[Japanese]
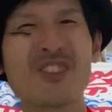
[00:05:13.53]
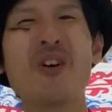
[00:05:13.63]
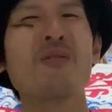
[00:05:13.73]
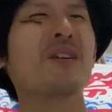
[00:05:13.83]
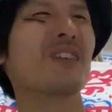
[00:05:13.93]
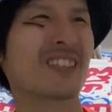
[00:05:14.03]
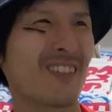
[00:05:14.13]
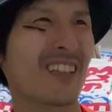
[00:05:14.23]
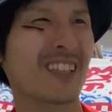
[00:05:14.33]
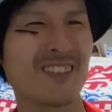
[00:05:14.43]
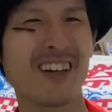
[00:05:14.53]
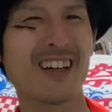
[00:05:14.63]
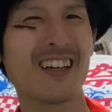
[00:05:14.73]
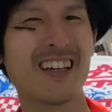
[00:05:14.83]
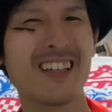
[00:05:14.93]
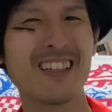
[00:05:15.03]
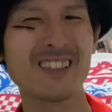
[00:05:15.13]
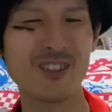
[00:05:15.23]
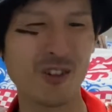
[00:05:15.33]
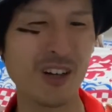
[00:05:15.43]
と思いました、私は。
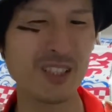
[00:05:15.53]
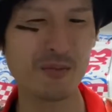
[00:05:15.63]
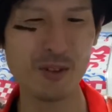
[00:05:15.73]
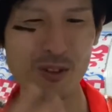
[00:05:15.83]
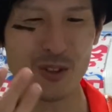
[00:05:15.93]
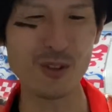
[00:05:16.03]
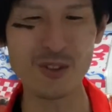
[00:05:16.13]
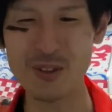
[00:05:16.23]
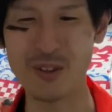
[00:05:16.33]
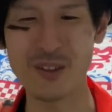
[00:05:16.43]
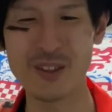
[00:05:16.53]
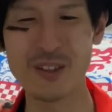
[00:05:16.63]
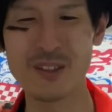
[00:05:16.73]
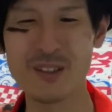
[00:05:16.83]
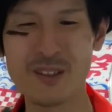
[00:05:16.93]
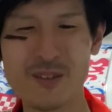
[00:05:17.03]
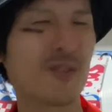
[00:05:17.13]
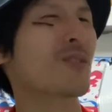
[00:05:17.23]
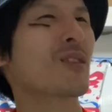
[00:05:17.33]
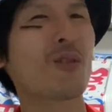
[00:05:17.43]
それ5月病の症状、普
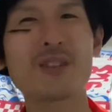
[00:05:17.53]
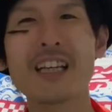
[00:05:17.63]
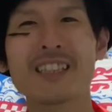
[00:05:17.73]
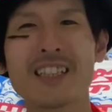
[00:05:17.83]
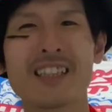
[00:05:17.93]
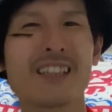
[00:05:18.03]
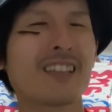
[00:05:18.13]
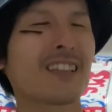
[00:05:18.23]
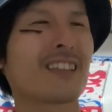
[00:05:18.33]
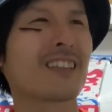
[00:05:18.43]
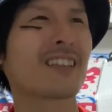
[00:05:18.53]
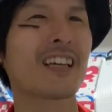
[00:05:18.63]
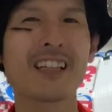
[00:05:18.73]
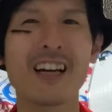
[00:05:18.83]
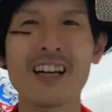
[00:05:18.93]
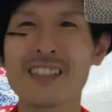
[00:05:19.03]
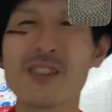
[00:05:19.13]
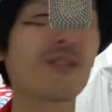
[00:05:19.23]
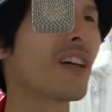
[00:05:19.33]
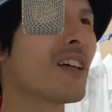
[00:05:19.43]
通に答えちゃった的な感
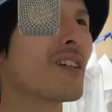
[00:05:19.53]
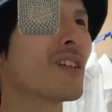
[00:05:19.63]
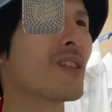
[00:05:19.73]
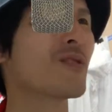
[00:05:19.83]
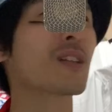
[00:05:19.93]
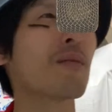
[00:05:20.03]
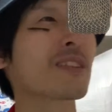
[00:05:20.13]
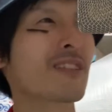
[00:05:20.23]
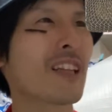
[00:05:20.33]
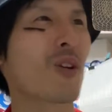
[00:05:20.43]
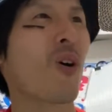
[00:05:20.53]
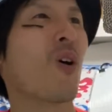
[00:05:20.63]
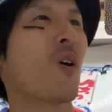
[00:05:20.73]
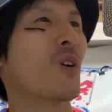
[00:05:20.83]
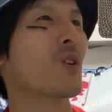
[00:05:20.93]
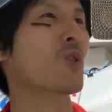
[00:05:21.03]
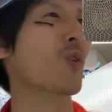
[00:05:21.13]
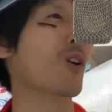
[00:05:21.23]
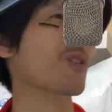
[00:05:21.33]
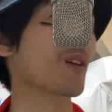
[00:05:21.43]
じをね、受けますね、と。いうとこ
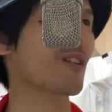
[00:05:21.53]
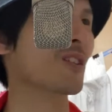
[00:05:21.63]
ろでございます